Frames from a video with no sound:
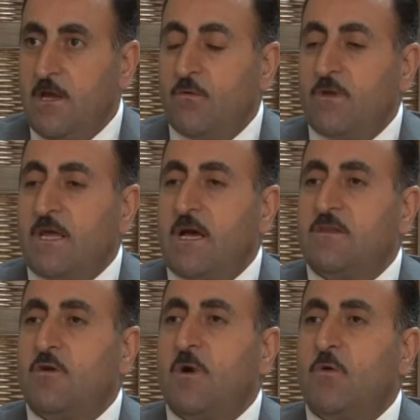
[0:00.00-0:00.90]
واذا اد
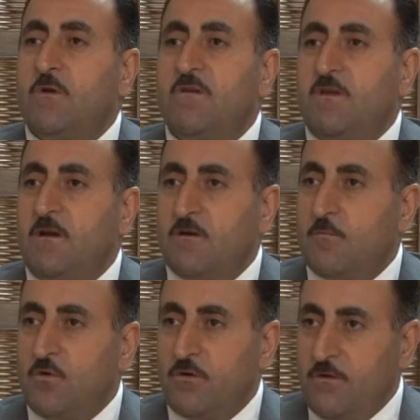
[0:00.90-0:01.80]
يوم اوريفي لك
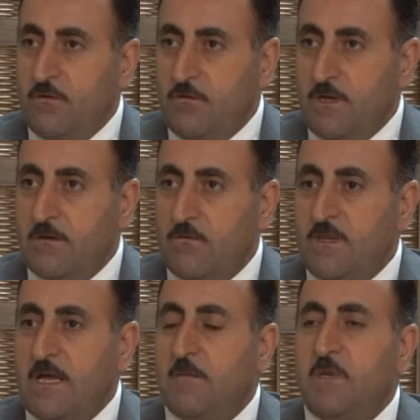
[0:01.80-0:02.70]
بعقد هوي
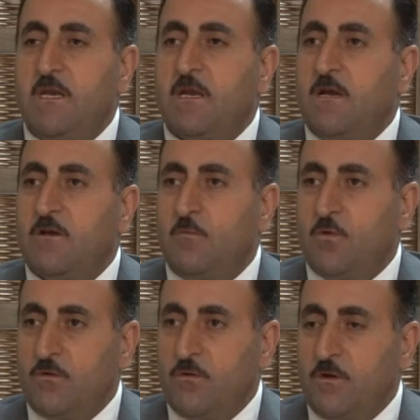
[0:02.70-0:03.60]
واذا امريكا لك
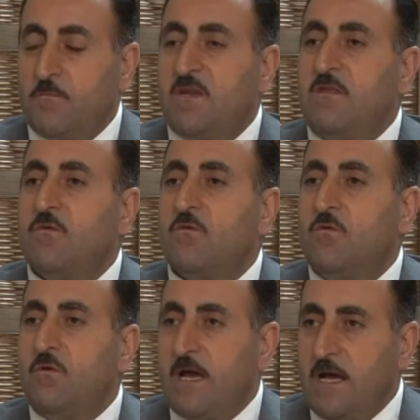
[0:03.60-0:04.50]
بعقد هوي بريثو
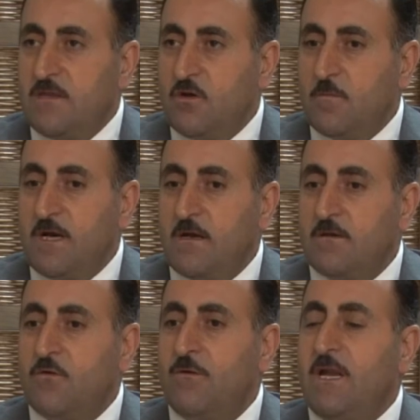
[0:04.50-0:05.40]
كولا اد يوم
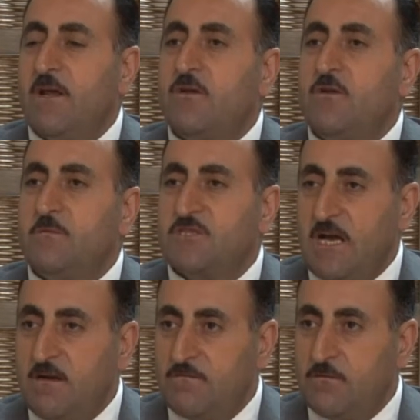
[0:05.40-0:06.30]
دويلا رنيوم يوم
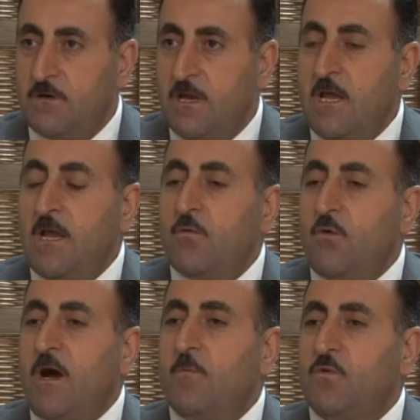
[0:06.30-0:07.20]
شحلفو
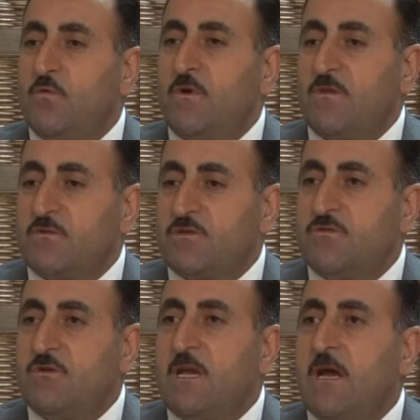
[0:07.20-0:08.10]
وعام ودوثرت
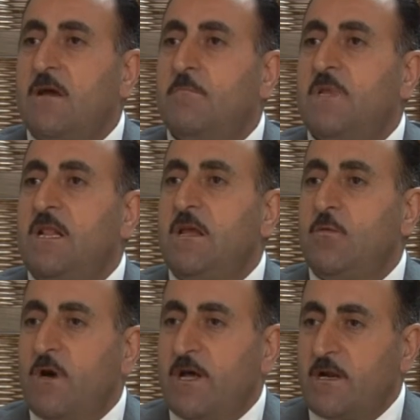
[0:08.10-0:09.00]
سوريا مدلي
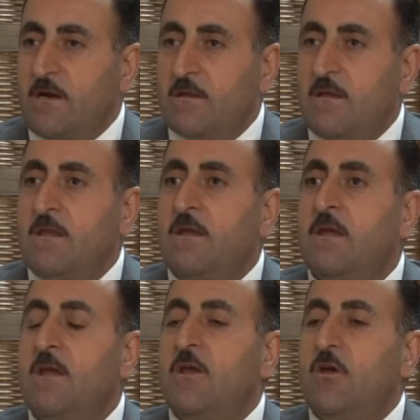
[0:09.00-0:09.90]
وقرار ديذي
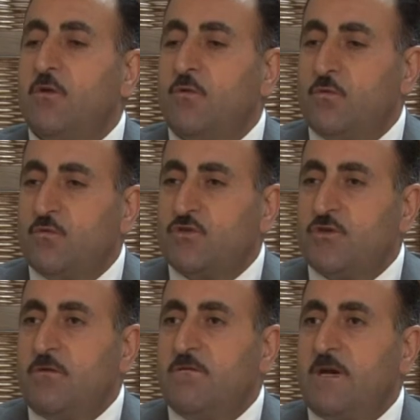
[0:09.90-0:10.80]
انه وش
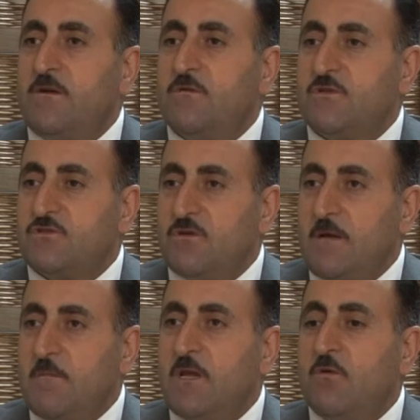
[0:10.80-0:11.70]
حلوفانو قدسو
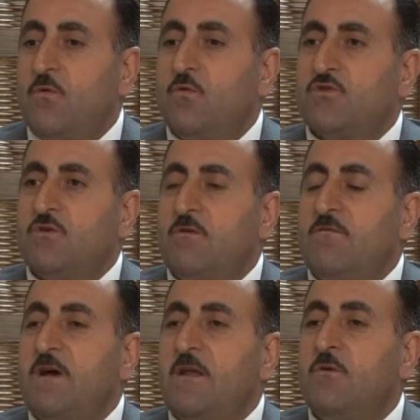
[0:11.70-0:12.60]
يملي وش
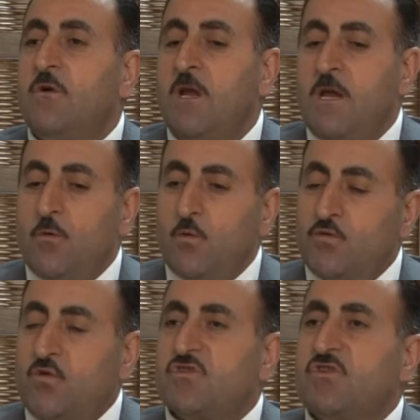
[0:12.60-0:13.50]
حلوفانو
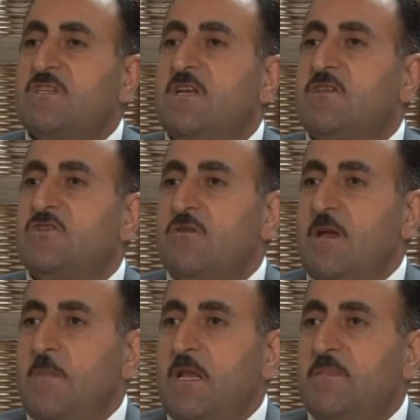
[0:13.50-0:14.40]
وطقسوس قدسو
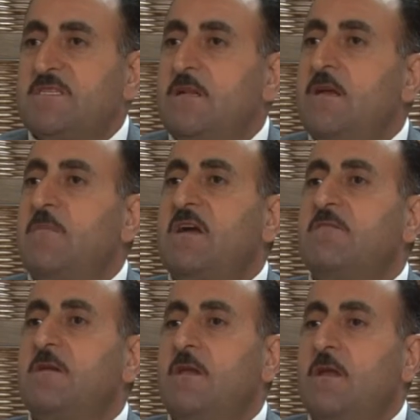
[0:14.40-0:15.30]
يملي بس لق
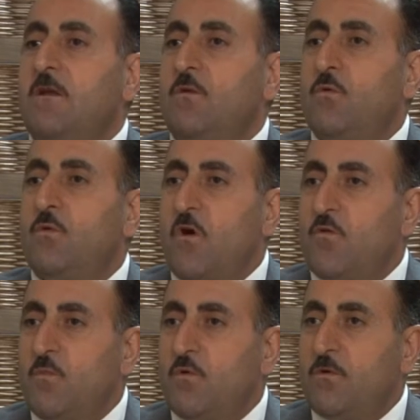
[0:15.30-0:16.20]
مكفي لو
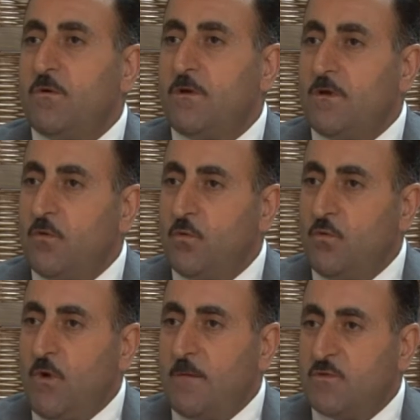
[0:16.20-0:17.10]
قومو آه، ولو
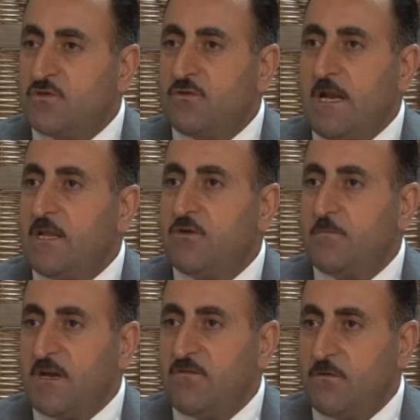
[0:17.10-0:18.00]
عامود سوريا لتيو
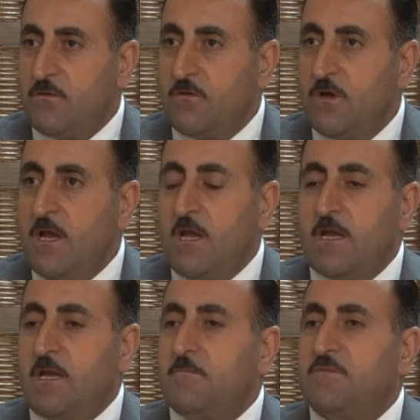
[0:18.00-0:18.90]
مكفيونو
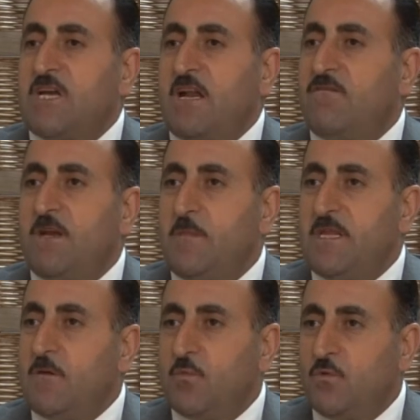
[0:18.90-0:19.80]
يعني شحلف لي
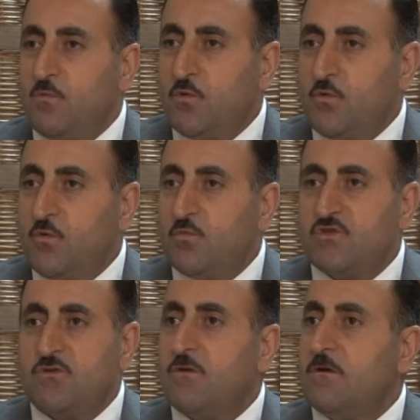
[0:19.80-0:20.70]
ميدي بو
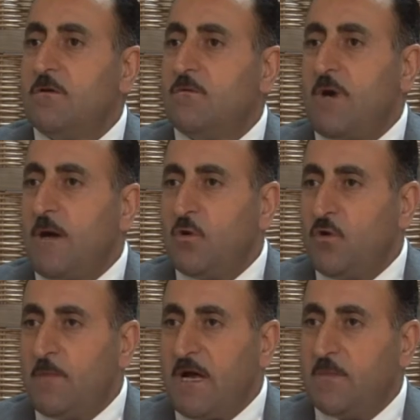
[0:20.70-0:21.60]
نوموسو وعامو لو
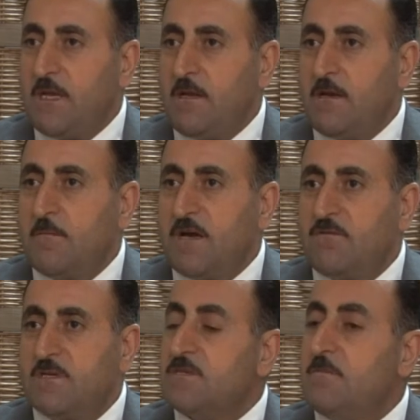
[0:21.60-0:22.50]
مقبيلي لق
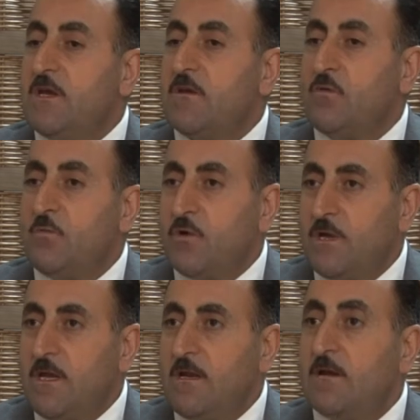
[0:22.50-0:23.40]
مكفي سملي
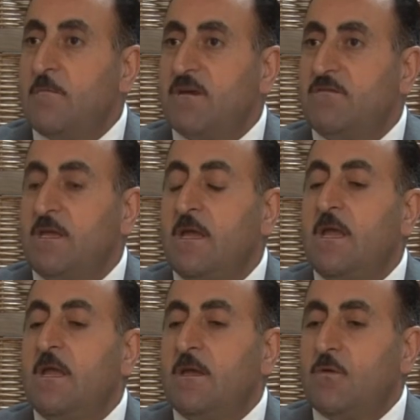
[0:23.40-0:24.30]
غوبوي لق مكفي
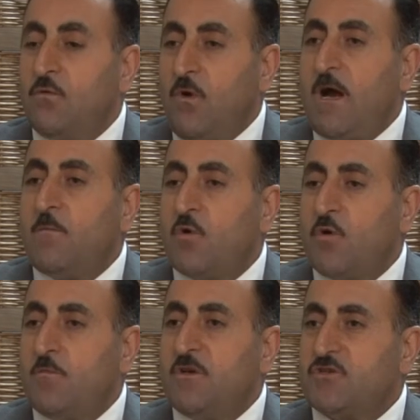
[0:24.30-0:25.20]
وعامو
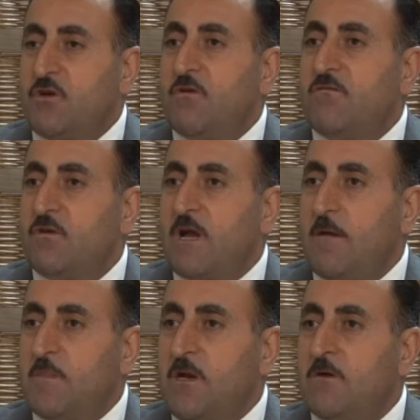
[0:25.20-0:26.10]
كوبع شحلوفو
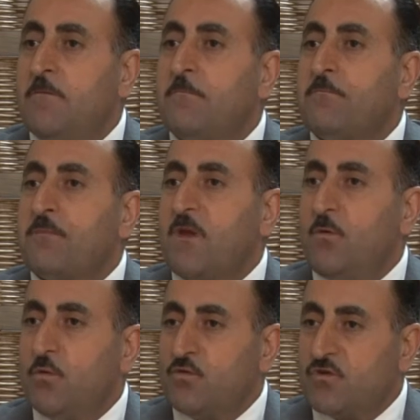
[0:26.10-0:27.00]
كاميلو
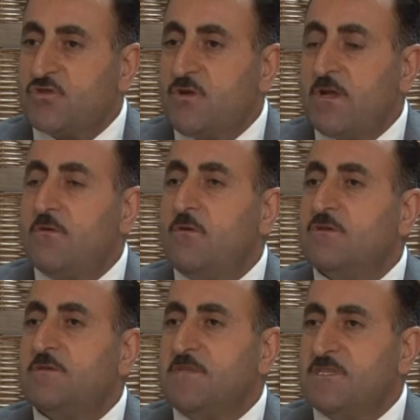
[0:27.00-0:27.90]
وتقصوانو
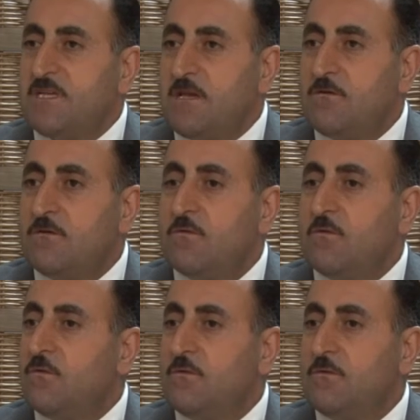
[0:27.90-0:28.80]
كلوزم دزيو
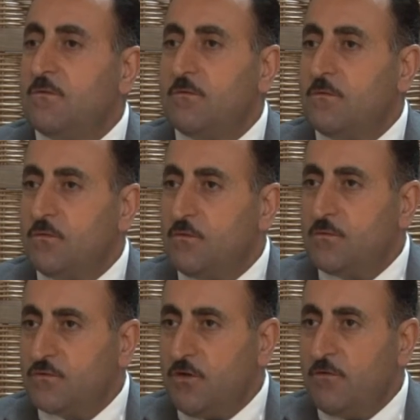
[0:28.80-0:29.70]

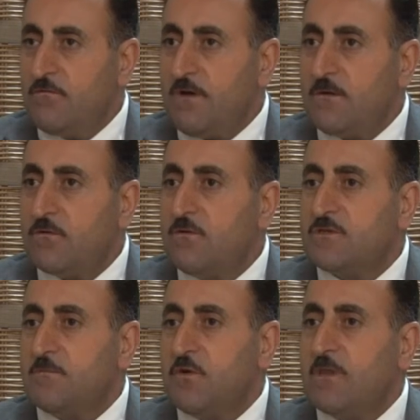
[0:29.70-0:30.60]
وشحلوفانو
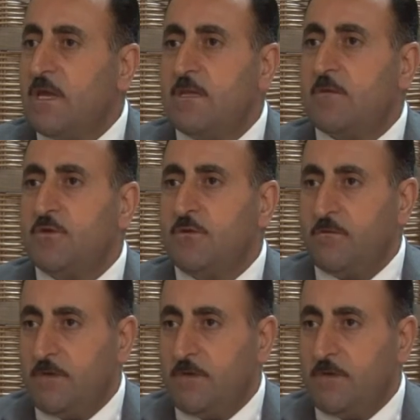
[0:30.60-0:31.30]
كلوزم اوثا ود هو